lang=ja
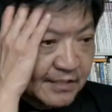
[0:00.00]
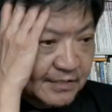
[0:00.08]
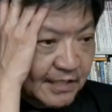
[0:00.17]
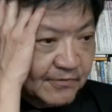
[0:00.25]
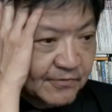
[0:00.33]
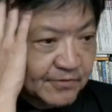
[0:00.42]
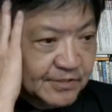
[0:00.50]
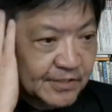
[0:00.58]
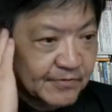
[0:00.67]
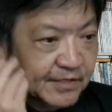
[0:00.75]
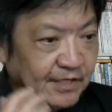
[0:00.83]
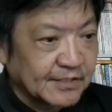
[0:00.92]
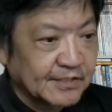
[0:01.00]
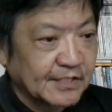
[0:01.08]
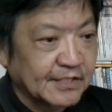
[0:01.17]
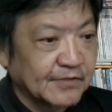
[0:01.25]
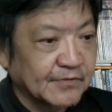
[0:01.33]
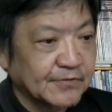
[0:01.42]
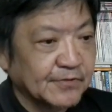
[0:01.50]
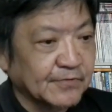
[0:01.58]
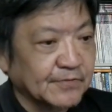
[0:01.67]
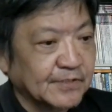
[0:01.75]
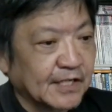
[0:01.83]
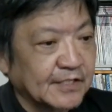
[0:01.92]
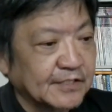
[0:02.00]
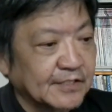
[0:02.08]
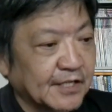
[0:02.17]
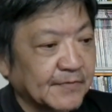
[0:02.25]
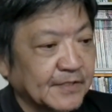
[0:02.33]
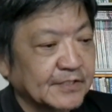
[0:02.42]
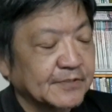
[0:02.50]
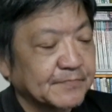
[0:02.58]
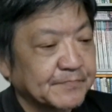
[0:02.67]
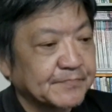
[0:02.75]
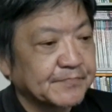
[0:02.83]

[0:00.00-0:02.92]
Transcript: 学校としての管理責任を強く感じています。